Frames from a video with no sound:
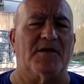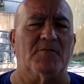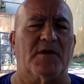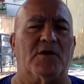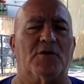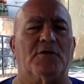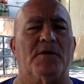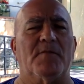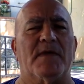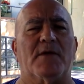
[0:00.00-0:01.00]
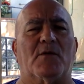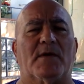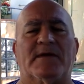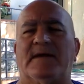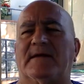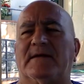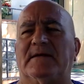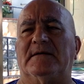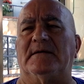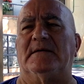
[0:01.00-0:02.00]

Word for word: non mi ricordo nemmeno quant'è che